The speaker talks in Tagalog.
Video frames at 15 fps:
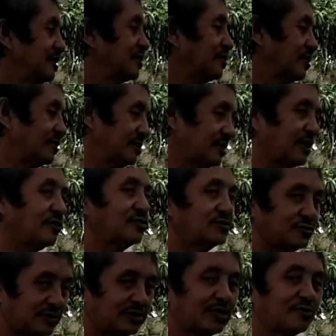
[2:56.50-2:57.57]
Ikaw, ikaw,
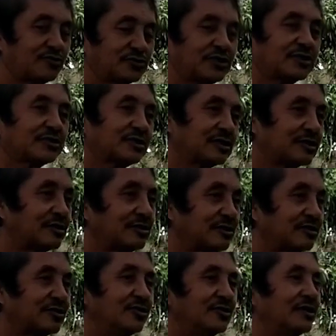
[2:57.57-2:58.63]
ikaw mo siya
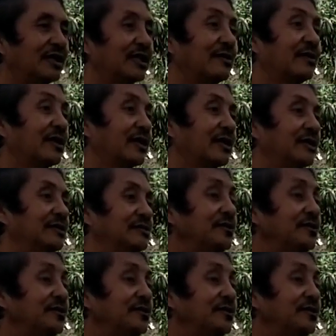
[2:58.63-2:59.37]
dito. Ano ba kay?